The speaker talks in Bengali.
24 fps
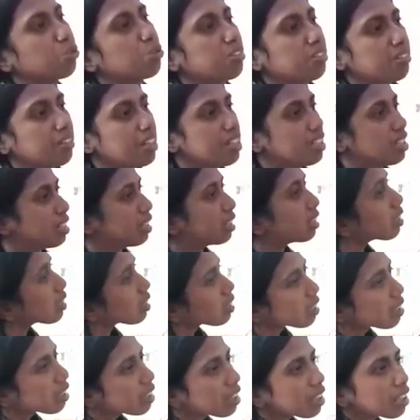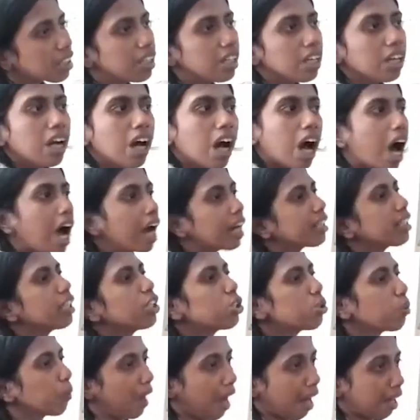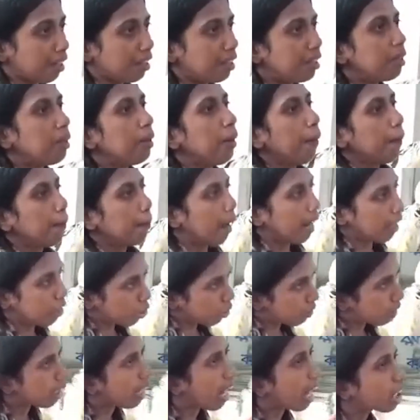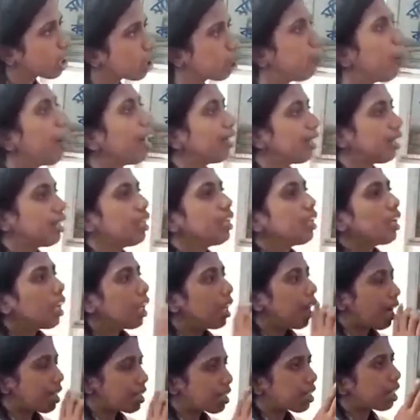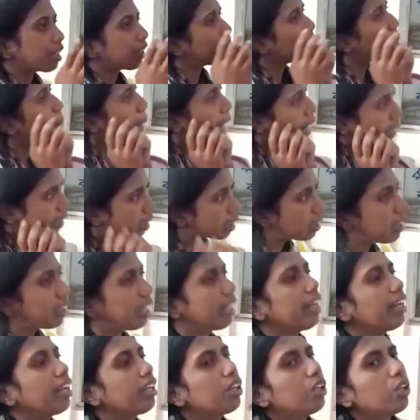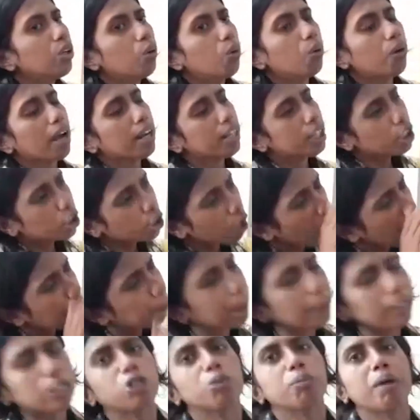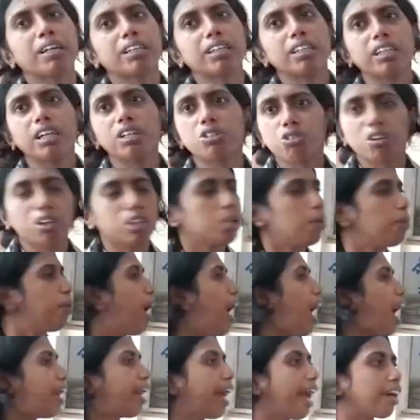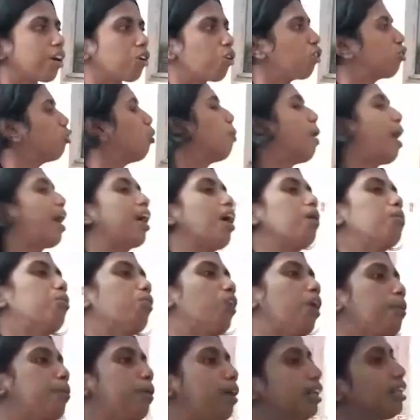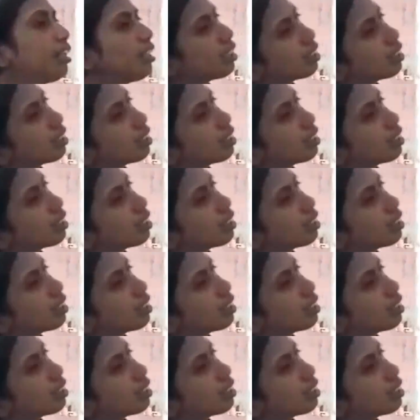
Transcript: খুঁজতেছি আর কিছু না মার যদি লাশ পাই লাশটা নিয়ে মাটি দিয়ে ওখানে সব কিছু মাটি দিয়ে চলে যাবো আর এক কদম আগাবো না ভাই